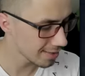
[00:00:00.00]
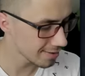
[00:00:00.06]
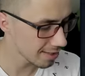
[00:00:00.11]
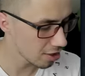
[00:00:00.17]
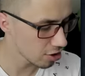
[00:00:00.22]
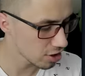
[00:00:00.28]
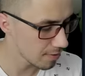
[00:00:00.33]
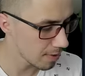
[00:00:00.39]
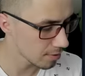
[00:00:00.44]
okazji,
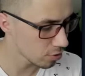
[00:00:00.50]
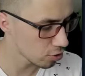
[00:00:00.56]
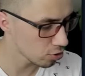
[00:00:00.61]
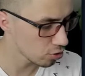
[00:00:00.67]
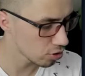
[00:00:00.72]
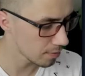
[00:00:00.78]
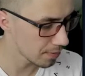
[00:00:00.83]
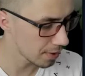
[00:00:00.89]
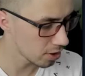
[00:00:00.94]
jako że mamy
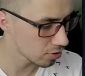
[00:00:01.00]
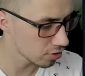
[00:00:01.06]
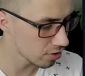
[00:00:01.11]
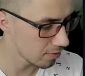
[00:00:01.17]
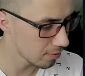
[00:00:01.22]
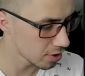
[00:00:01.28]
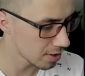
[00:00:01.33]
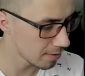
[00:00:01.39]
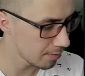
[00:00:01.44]
dość dużo
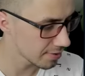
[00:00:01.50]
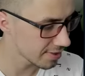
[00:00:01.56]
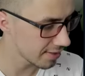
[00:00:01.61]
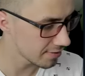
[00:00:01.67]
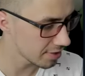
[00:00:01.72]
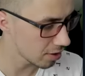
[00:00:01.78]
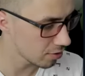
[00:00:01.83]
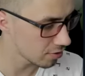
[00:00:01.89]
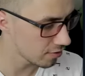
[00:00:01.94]
pieniążku, możemy
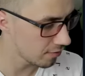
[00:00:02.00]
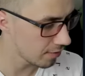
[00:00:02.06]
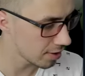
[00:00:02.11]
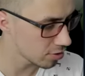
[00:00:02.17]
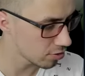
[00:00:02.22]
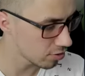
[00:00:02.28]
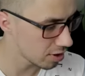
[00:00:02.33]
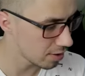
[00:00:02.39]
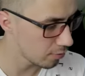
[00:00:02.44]
postawić jakąś większą